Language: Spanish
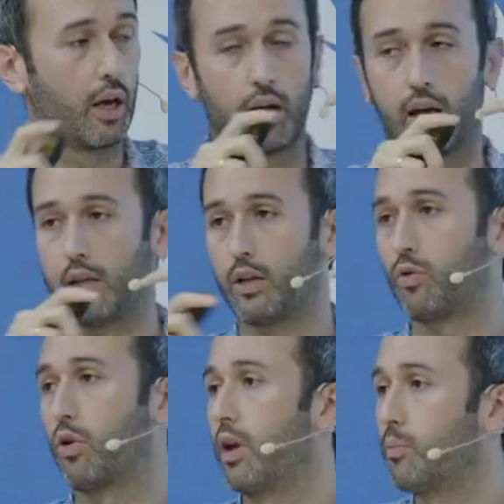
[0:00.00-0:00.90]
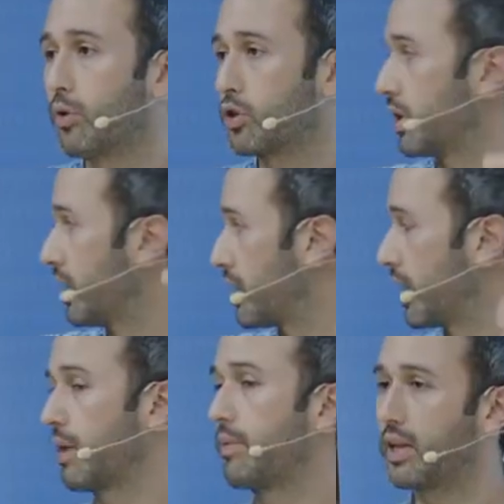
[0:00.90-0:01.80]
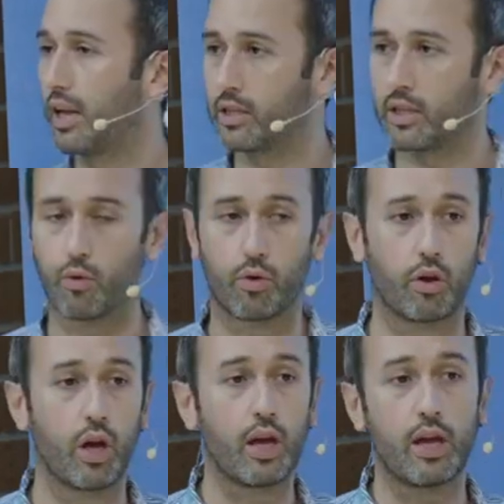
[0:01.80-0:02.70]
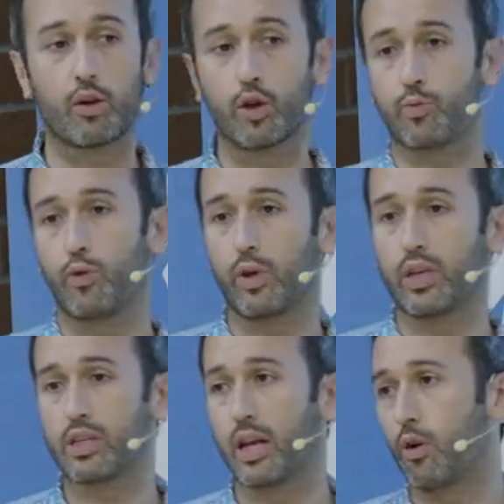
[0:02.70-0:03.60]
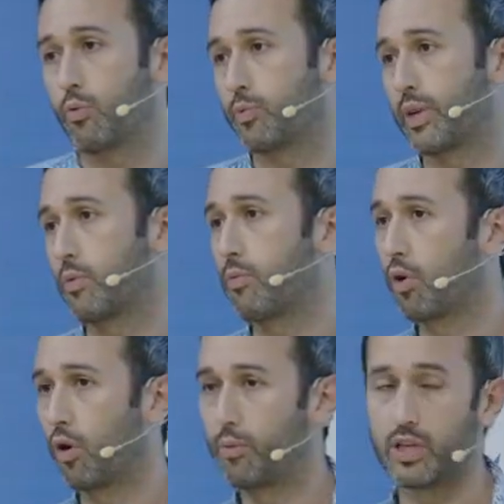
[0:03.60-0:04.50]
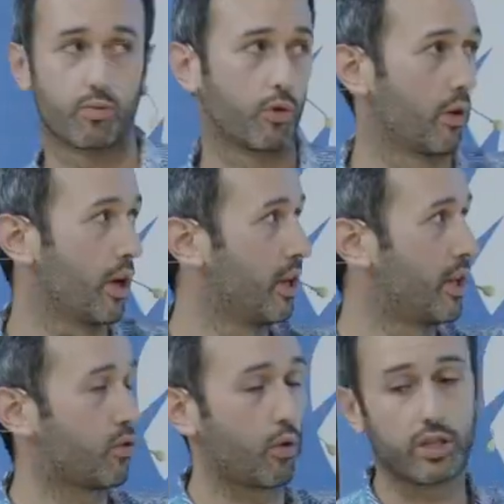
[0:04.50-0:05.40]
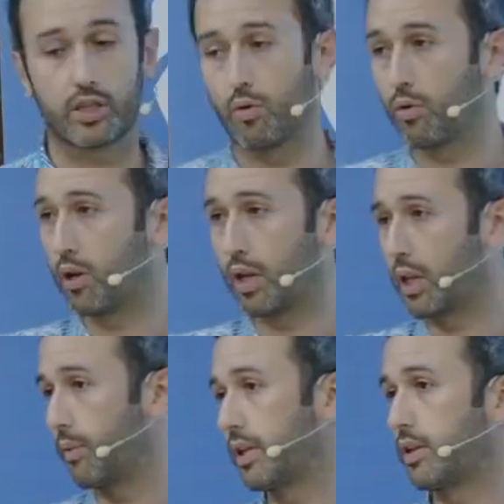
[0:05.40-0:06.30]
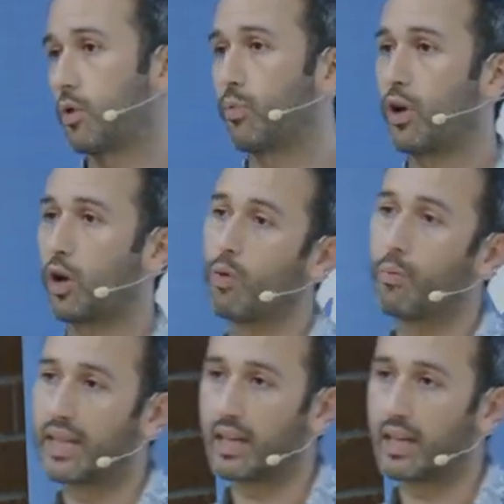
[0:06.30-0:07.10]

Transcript: el título del post es directamente el H1. Y con los plugins SEO pues pasa un poco lo mismo. El título H1 directamente te lo pone como el meta